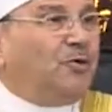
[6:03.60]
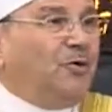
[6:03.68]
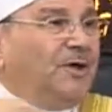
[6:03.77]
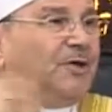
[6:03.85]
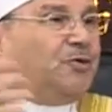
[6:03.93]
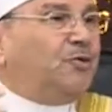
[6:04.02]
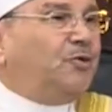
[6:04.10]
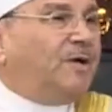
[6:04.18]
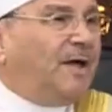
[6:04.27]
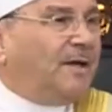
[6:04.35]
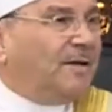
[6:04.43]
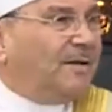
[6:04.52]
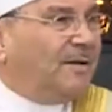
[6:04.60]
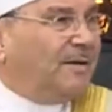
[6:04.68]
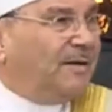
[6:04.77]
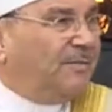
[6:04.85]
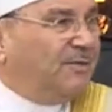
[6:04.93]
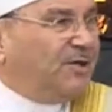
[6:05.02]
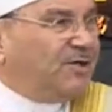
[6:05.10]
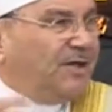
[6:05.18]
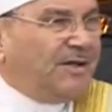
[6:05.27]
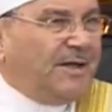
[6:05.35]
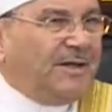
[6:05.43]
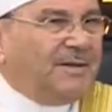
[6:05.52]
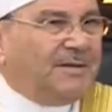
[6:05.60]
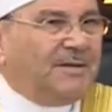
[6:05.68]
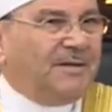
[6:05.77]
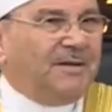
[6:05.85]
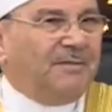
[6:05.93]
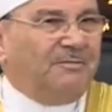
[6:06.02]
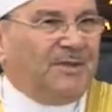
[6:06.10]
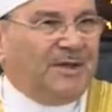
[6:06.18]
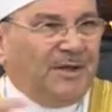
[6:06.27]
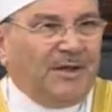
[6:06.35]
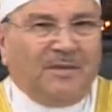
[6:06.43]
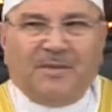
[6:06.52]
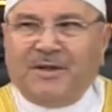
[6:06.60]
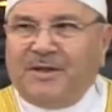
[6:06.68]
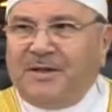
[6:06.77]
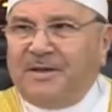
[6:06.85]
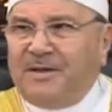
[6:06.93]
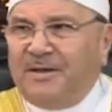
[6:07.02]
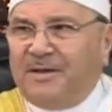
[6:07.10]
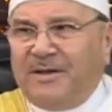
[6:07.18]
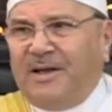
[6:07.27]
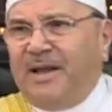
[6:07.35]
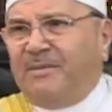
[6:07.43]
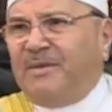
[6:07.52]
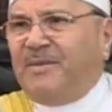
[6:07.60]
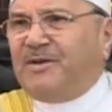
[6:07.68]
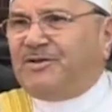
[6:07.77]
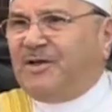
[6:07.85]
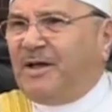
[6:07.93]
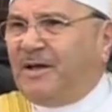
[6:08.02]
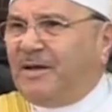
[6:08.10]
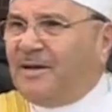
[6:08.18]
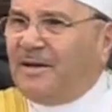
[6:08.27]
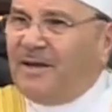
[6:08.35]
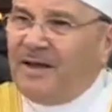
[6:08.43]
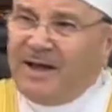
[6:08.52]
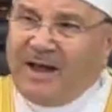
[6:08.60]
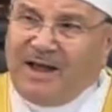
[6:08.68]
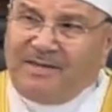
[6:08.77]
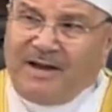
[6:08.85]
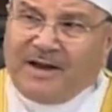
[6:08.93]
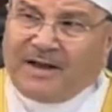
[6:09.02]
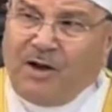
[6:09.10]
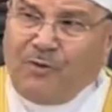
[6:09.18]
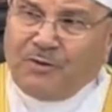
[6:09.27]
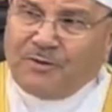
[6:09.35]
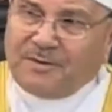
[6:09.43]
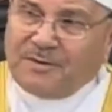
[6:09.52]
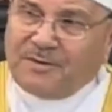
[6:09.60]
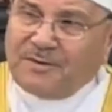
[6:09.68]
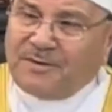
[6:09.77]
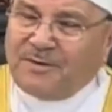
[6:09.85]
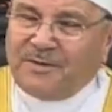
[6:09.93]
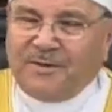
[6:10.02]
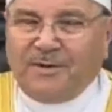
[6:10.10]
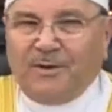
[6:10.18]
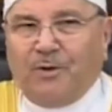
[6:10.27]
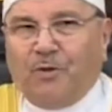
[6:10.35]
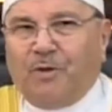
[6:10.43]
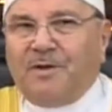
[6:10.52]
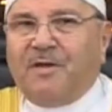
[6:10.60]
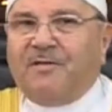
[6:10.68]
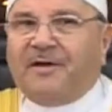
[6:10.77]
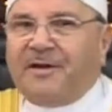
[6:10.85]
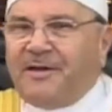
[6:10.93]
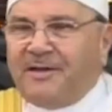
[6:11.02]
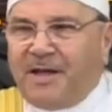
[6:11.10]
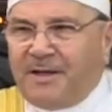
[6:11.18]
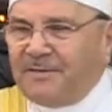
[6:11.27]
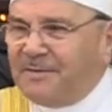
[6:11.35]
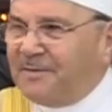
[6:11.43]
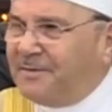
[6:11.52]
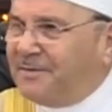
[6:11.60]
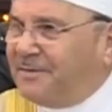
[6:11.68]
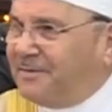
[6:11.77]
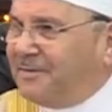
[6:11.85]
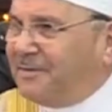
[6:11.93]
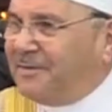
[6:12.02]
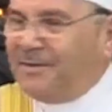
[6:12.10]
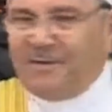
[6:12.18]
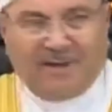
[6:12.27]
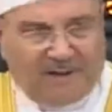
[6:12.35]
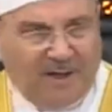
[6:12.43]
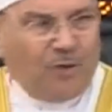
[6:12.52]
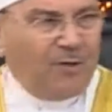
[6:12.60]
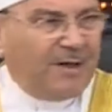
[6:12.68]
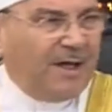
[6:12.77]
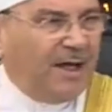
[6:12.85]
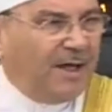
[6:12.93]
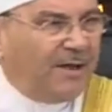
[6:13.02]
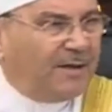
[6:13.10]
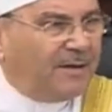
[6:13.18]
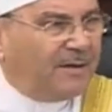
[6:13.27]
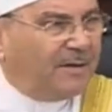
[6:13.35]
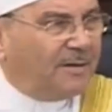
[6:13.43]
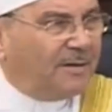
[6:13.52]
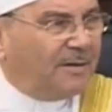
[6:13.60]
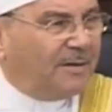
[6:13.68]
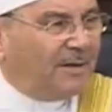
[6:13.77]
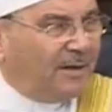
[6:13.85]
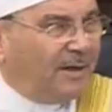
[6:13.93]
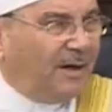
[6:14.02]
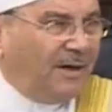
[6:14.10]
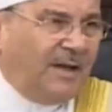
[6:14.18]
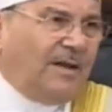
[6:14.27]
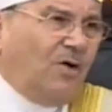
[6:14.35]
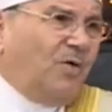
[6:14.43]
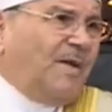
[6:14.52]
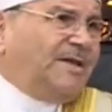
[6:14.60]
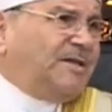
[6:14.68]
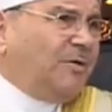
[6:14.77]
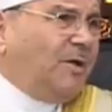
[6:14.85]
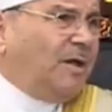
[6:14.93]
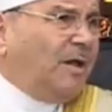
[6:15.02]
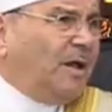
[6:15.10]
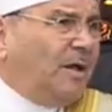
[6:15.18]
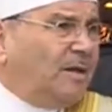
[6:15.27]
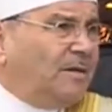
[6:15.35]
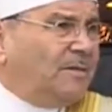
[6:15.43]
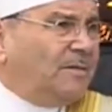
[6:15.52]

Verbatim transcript: يحيطون بشيء من علمه إلا بما شاء هذا الكون ونظرياً له نهاية لأنه ما سوى الله